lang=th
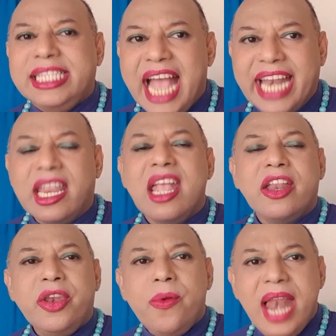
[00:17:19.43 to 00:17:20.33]
จัด
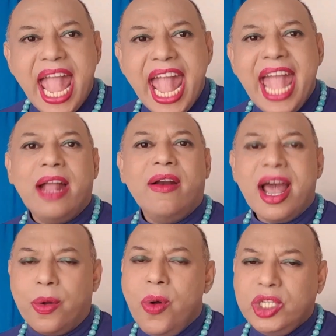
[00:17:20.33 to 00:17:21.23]
ดูแลรั
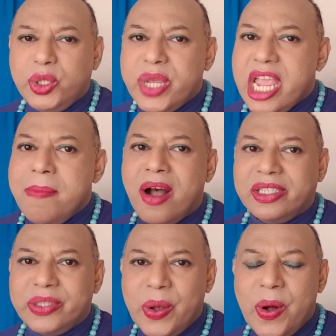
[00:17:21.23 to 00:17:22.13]
กฮวงจุ้ยให้เหมาะ
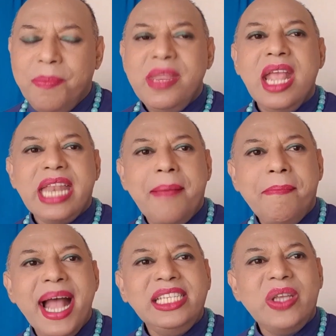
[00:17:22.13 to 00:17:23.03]
สม
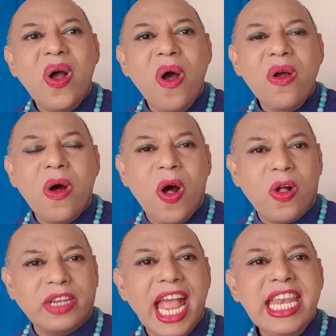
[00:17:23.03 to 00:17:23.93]
ทำบ้านช่องห้องหอข
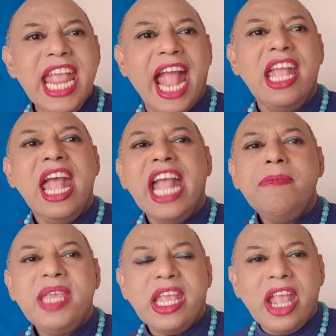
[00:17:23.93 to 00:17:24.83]
องท่านเนี่ยให้
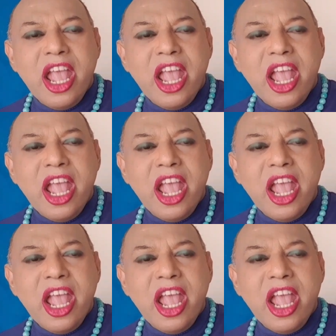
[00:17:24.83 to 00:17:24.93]
มี